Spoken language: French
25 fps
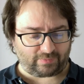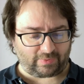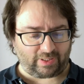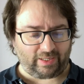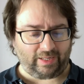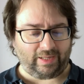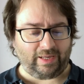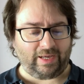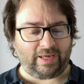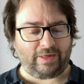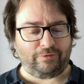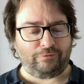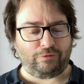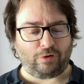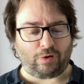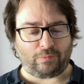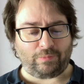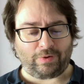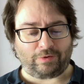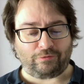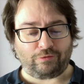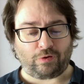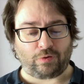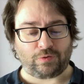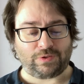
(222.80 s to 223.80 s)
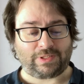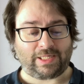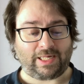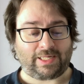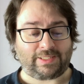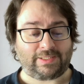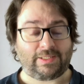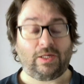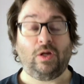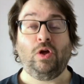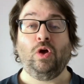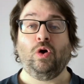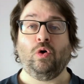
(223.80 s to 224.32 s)
réformées
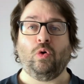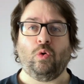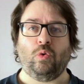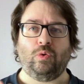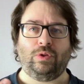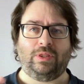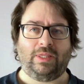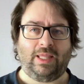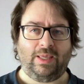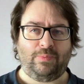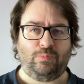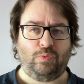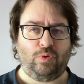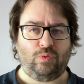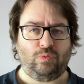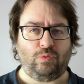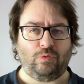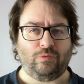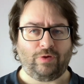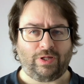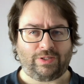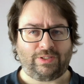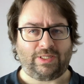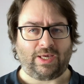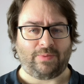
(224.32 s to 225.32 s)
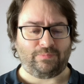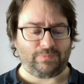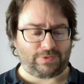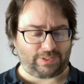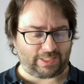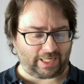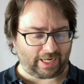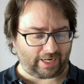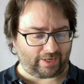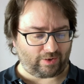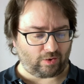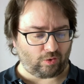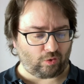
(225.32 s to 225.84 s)
françaises au début du XXe
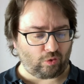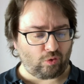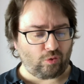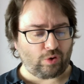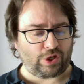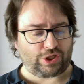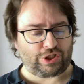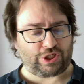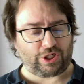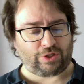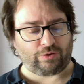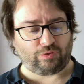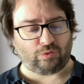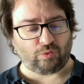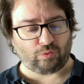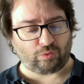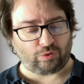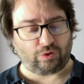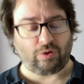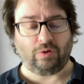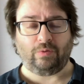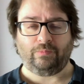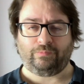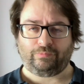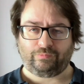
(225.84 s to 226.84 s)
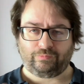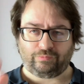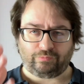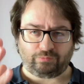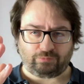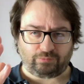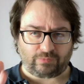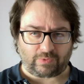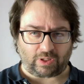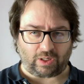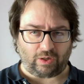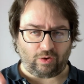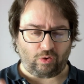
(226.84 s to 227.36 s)
siècle, l'origine. Donc,
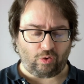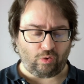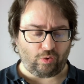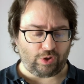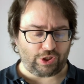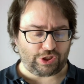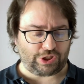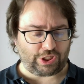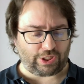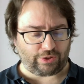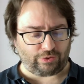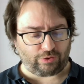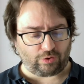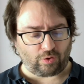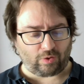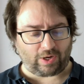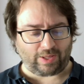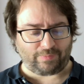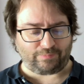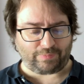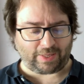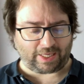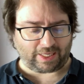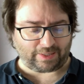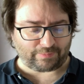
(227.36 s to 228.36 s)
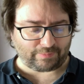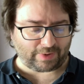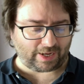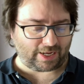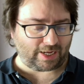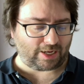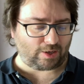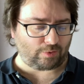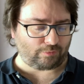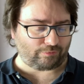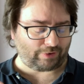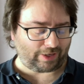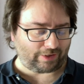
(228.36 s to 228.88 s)
l'origine dans les
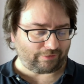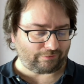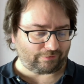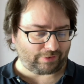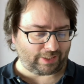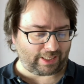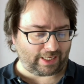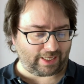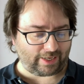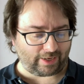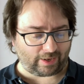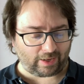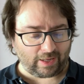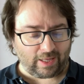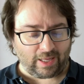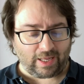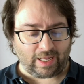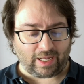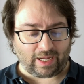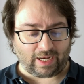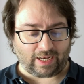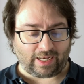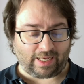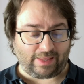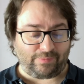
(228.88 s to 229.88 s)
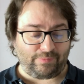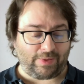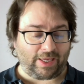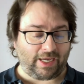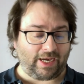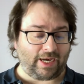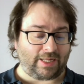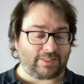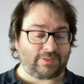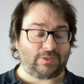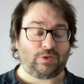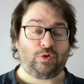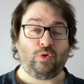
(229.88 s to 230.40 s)
Pays-Bas, on va y venir,
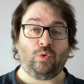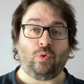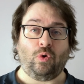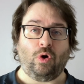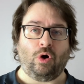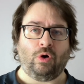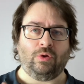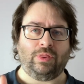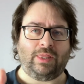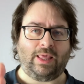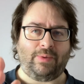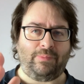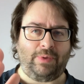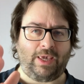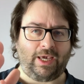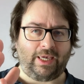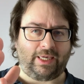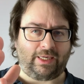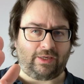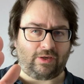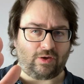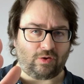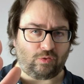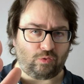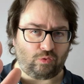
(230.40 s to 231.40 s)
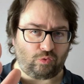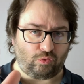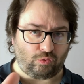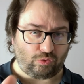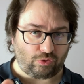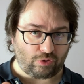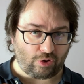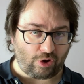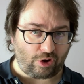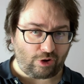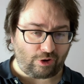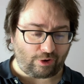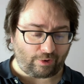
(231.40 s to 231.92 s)
l'immigration en Amérique du
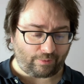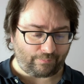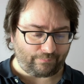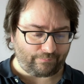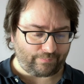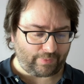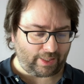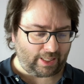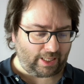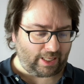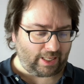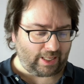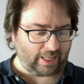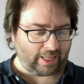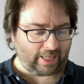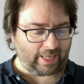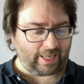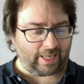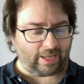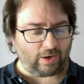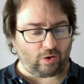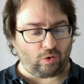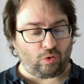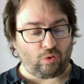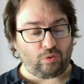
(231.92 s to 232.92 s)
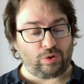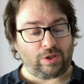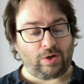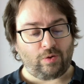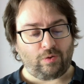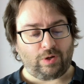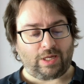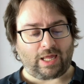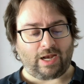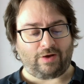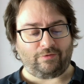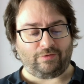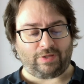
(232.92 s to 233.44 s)
Nord et le
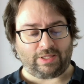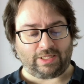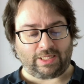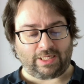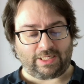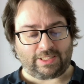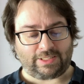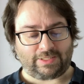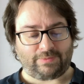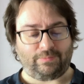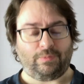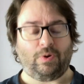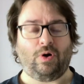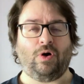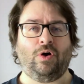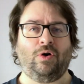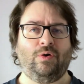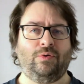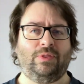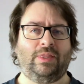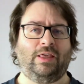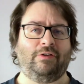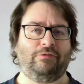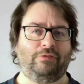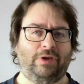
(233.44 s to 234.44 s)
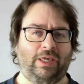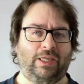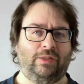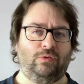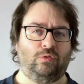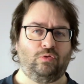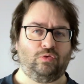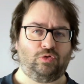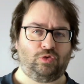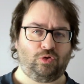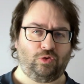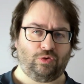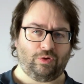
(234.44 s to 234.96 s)
néocalvinisme en Afrique
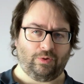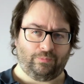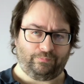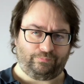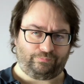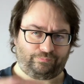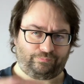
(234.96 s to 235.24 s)
du Sud.